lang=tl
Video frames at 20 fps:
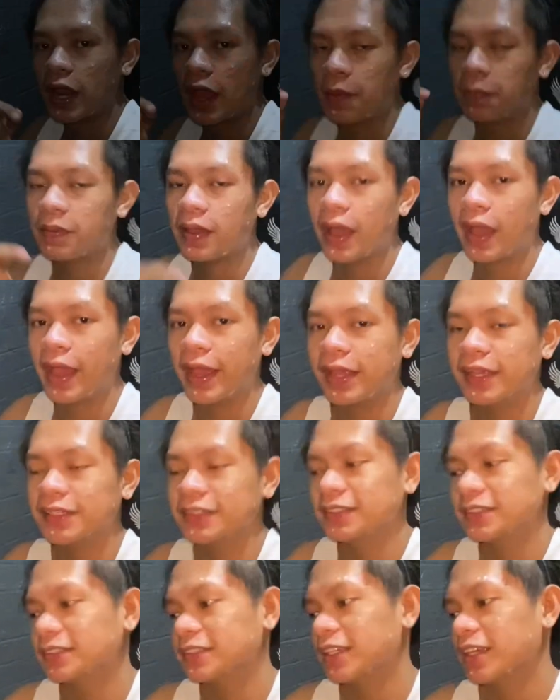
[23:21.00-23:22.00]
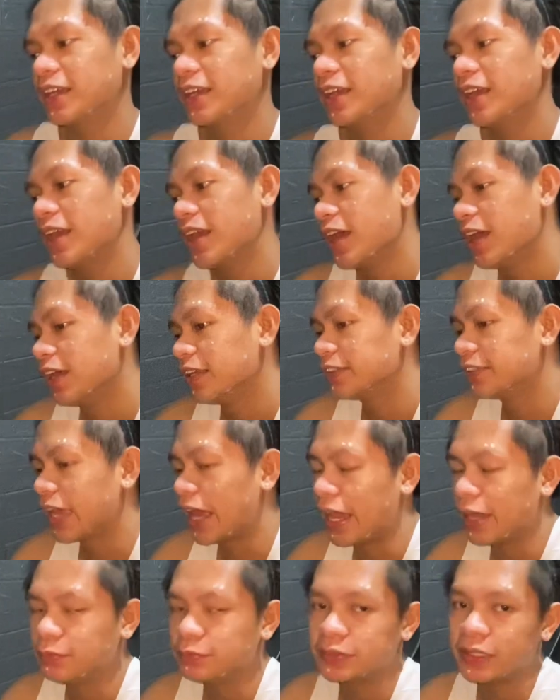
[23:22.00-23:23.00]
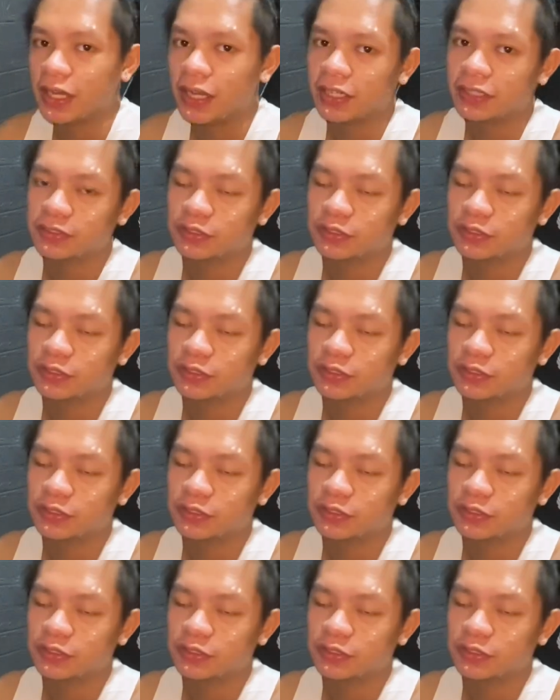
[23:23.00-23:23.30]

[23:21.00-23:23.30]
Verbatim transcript: up guys? Time check,